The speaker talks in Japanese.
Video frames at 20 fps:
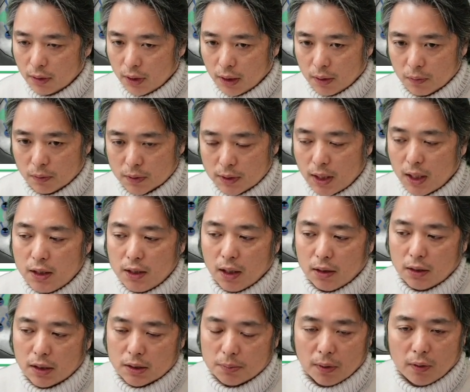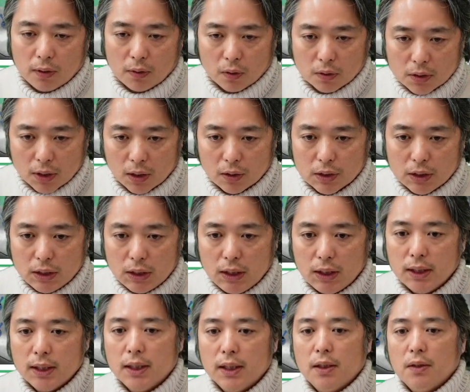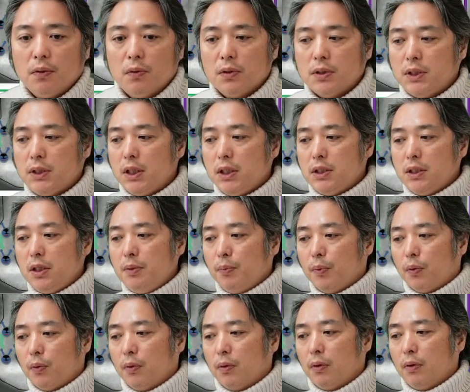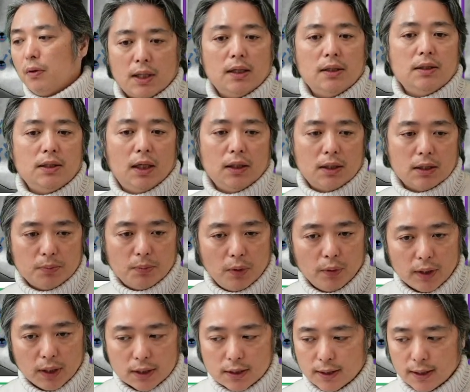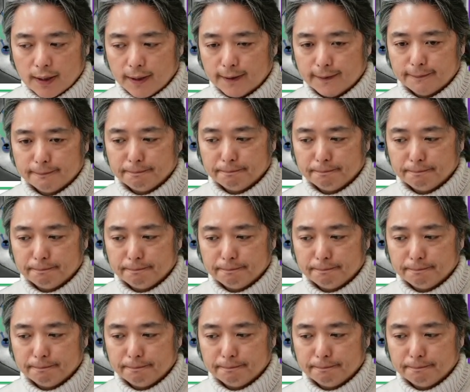あの、3になってしまう可能性があるし、このステージ2も3になってしまうわけですね。